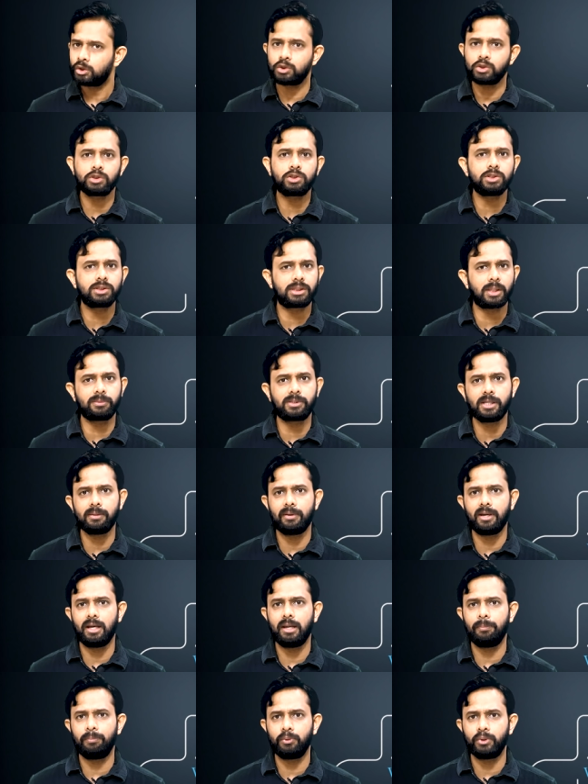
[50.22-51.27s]
दोस्तों सबसे
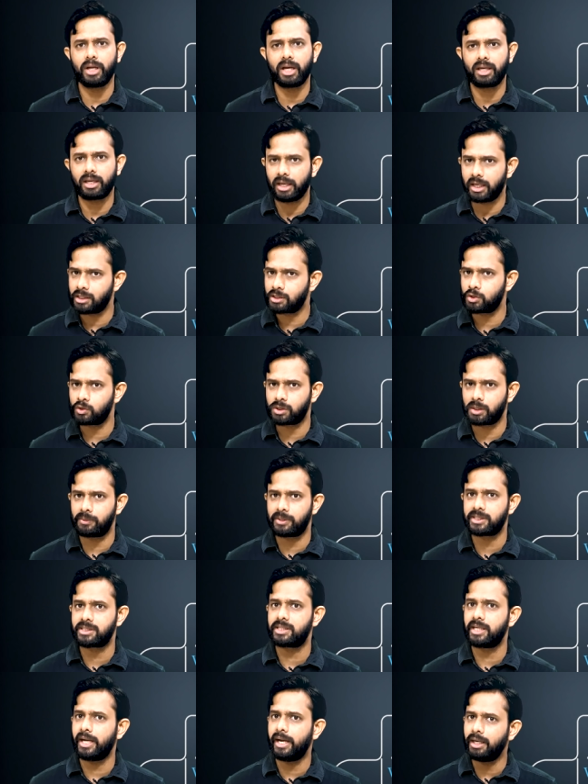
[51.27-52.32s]
पहले पूरे केस को
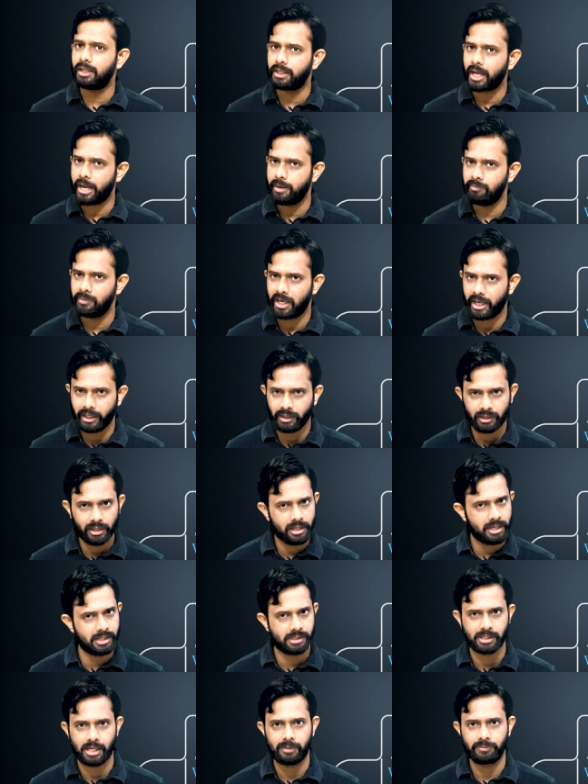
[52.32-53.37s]
समझते हैं टाइमलाइन के
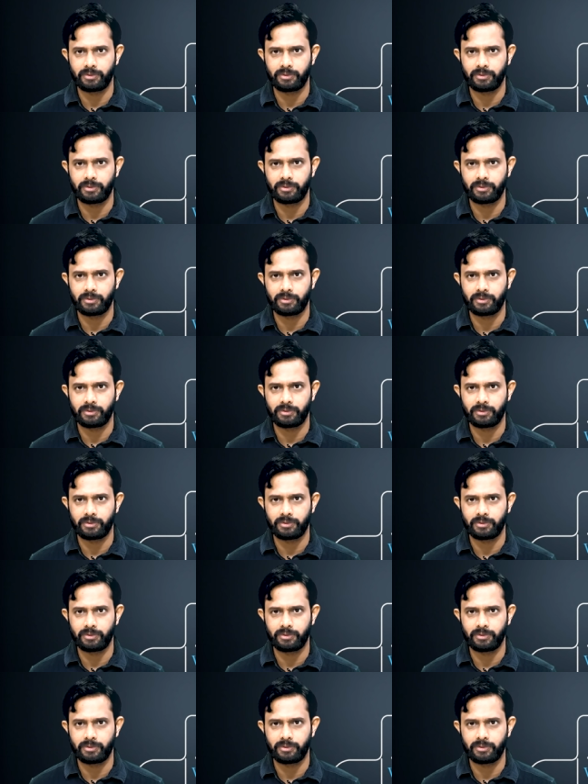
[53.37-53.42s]
हिसाब